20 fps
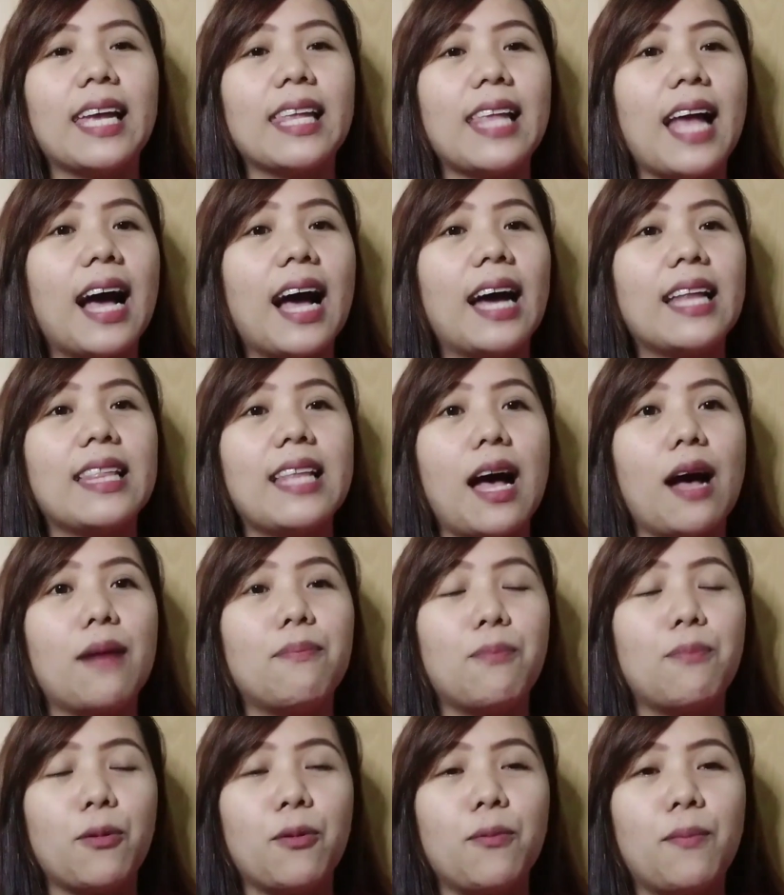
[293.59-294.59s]
kailangan
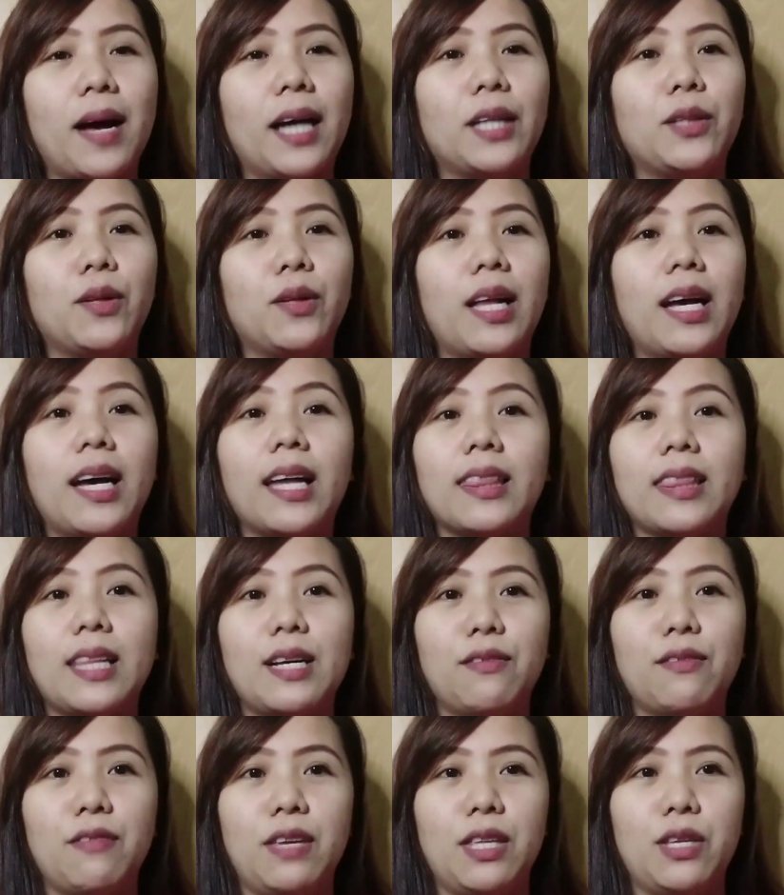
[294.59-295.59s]
aprobado lahat
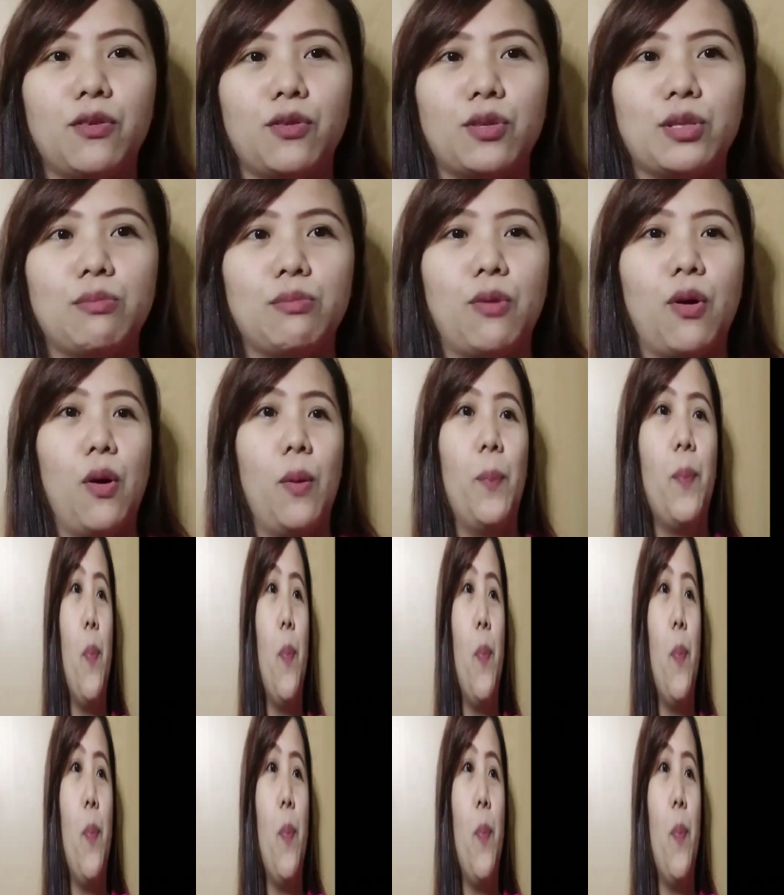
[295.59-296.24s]
ng videos mo.